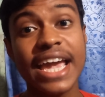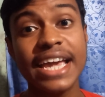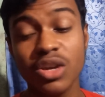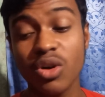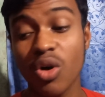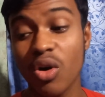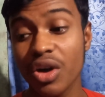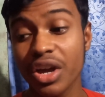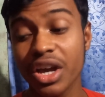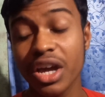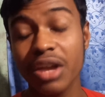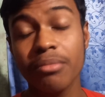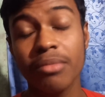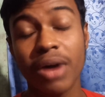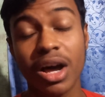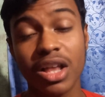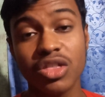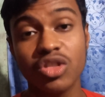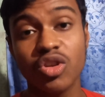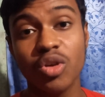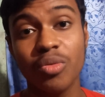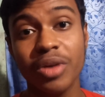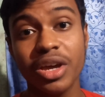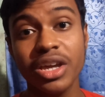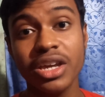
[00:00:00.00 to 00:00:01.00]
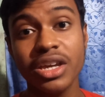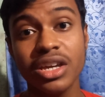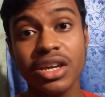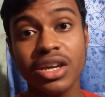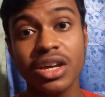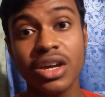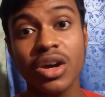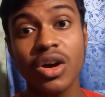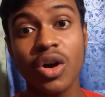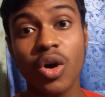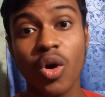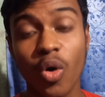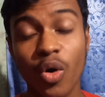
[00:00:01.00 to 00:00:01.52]
এই অঙ্গের মাধ্যমেই
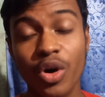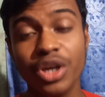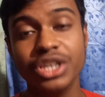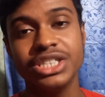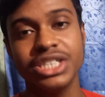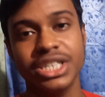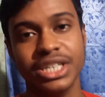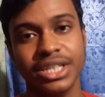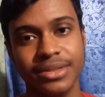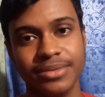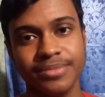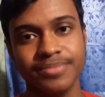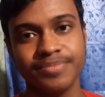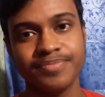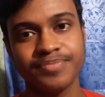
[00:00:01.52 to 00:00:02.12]
হয়েছে